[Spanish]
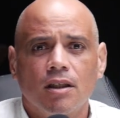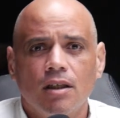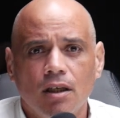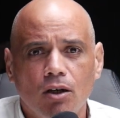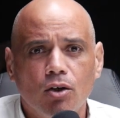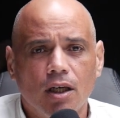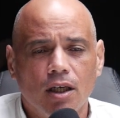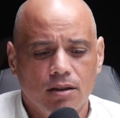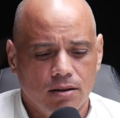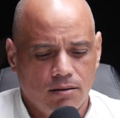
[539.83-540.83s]
Porque yo
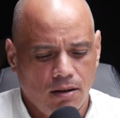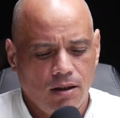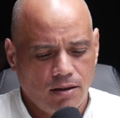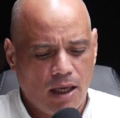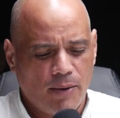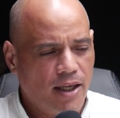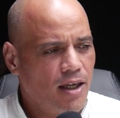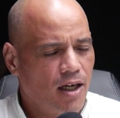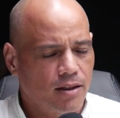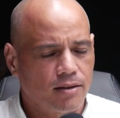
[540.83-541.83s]
sé que tú no sabes. pero
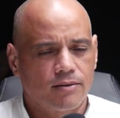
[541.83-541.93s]
tú, desde